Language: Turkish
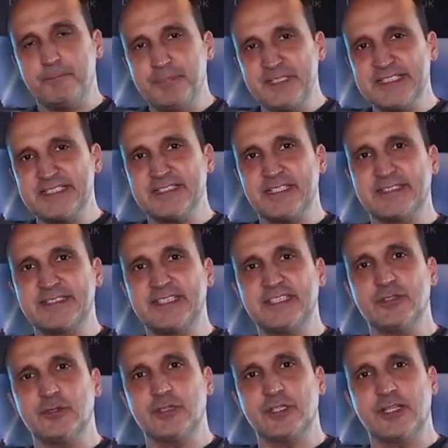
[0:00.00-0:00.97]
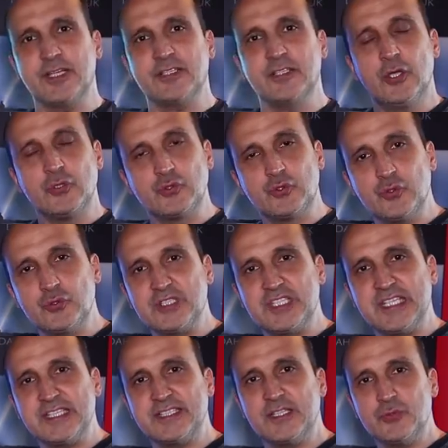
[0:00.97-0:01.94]
bizzatihi olarak
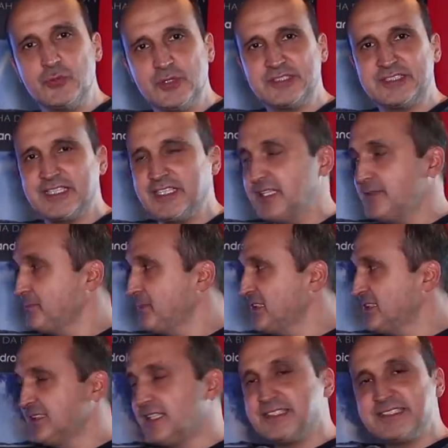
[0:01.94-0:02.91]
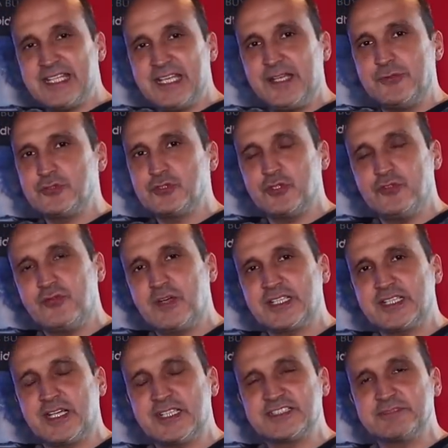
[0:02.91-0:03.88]
Türkiye'de üretilen bir televizyon
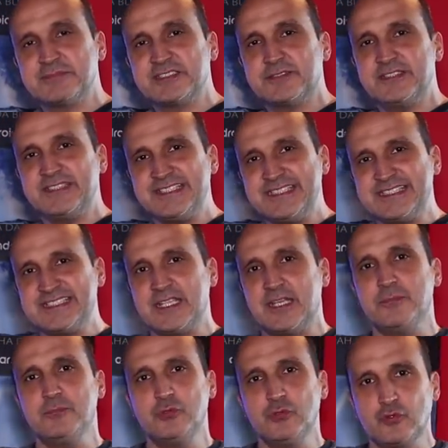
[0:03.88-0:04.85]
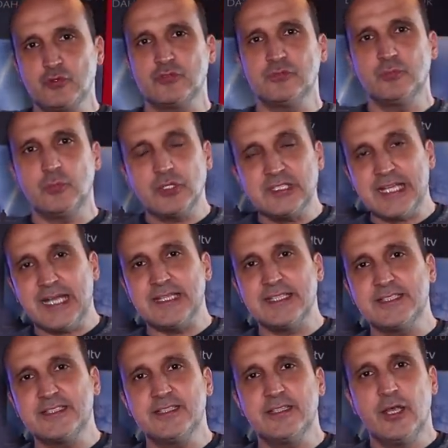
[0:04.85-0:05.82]
var karşımızda ve TCL'in bütün
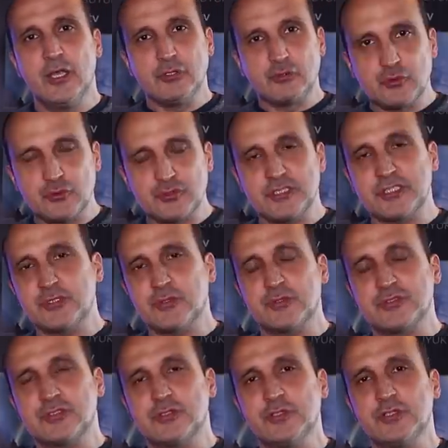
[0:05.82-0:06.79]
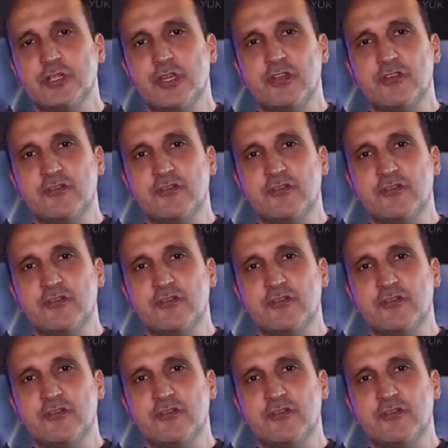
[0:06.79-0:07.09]
modelleri Türkiye'de üretiliyor